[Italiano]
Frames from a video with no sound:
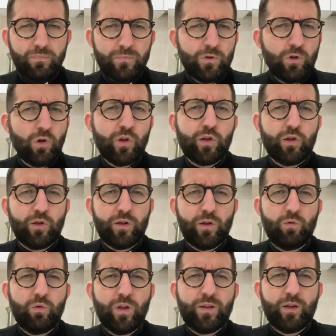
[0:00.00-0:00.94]
non so se
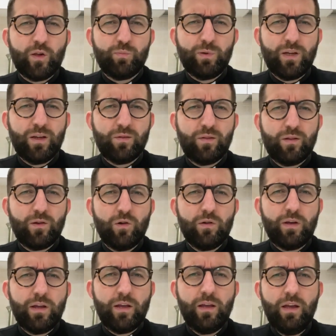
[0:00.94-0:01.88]
questa
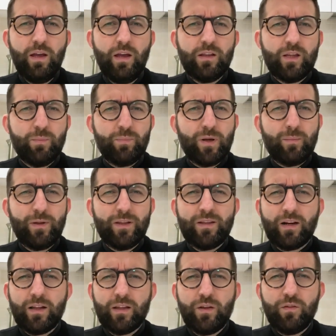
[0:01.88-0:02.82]
spiegazione ti
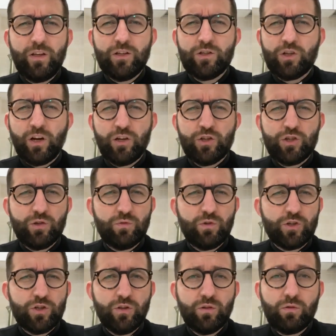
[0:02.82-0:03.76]
permetterà di vincere i
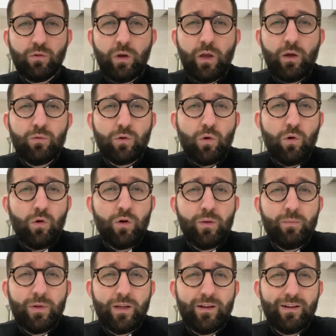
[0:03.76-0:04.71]
500 euro o i
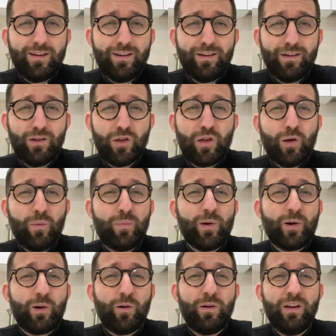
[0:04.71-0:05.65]
1000, so
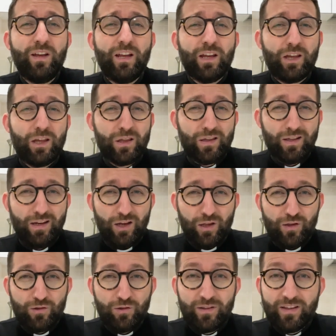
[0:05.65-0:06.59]
però che se la
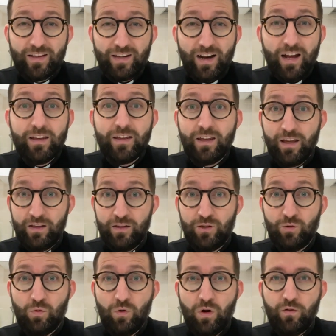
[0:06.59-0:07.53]
ascolterai e di
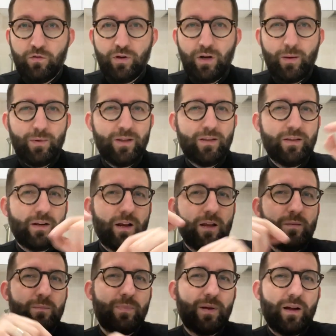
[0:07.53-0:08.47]
nuovo e la metterai
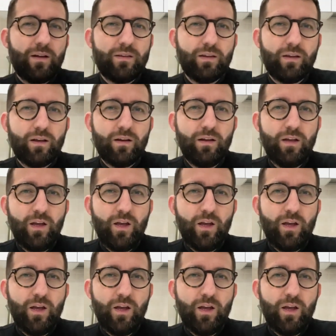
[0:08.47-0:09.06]
in pratica